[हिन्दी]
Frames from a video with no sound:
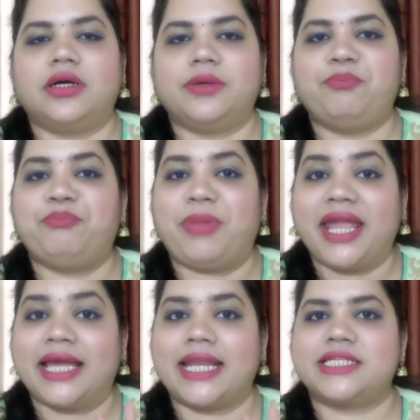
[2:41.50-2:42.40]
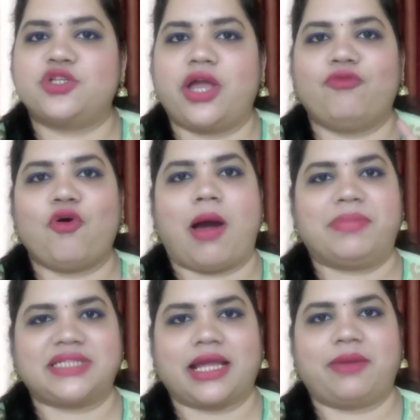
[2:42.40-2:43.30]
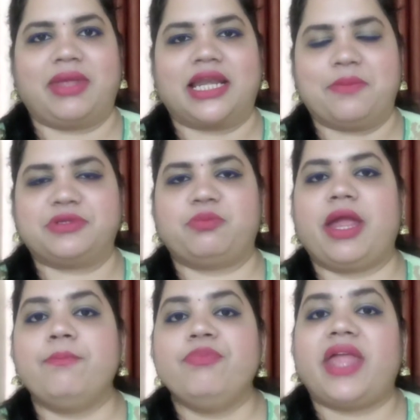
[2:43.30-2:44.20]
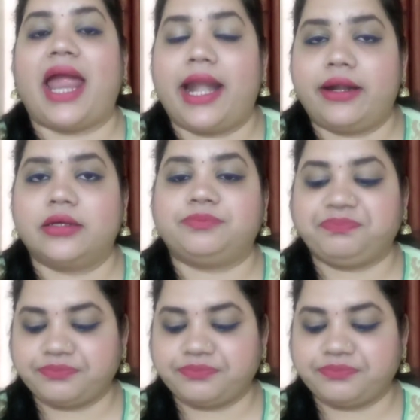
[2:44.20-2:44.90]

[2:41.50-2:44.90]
पिंकनेस uh, जो है वो वापस आ गई मेरे लिप्स पे एंड